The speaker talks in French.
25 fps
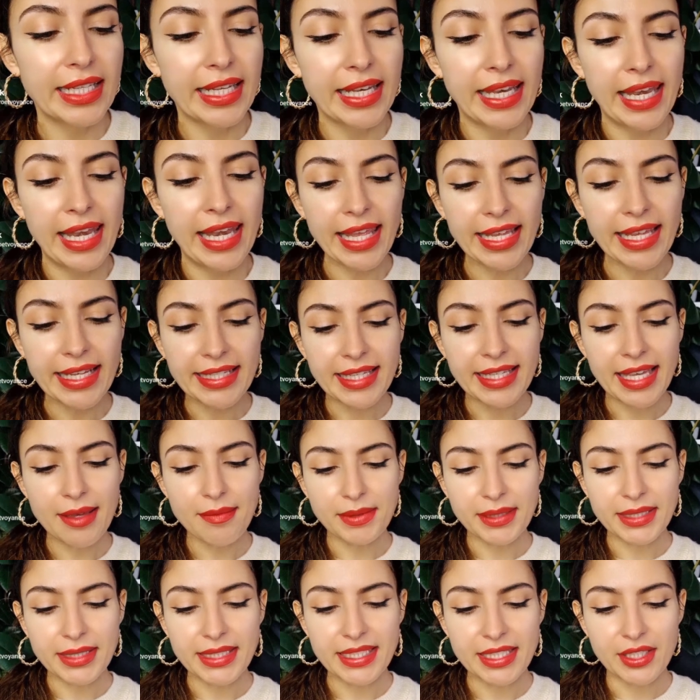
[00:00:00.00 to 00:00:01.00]
les
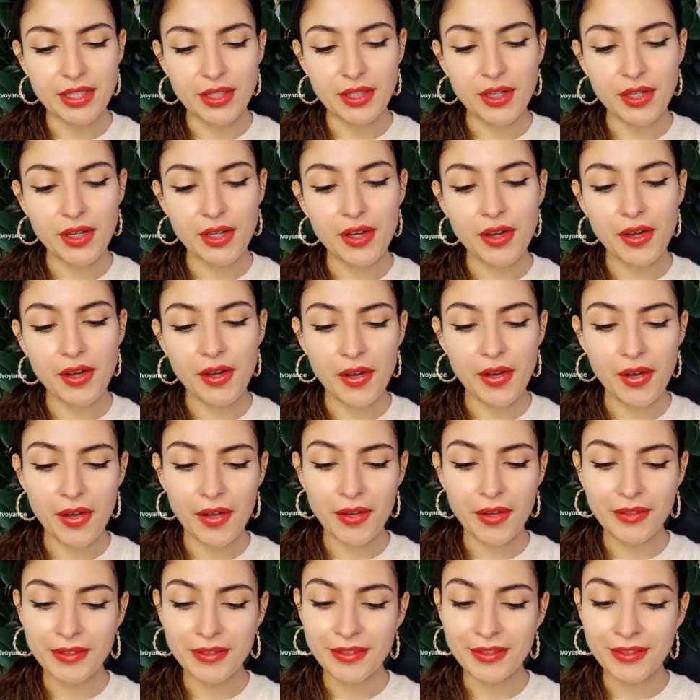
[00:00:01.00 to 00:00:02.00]

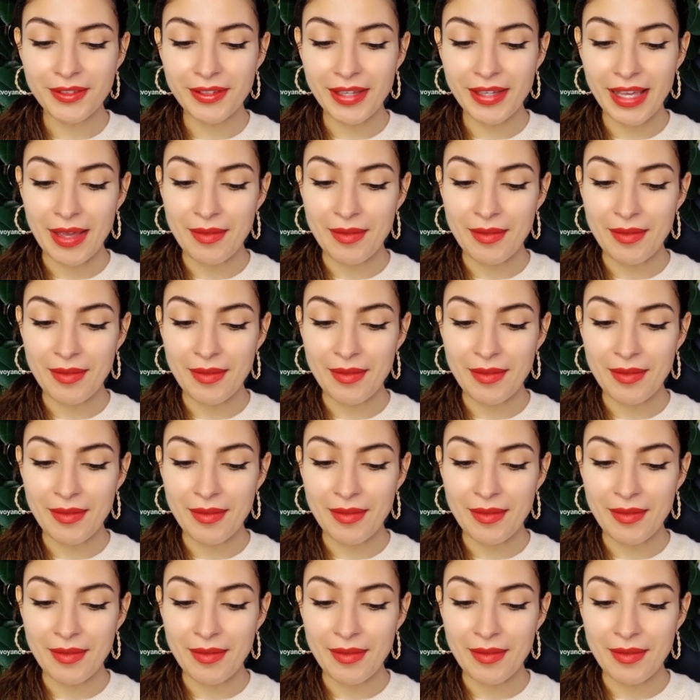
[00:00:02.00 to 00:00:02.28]
Capricornes,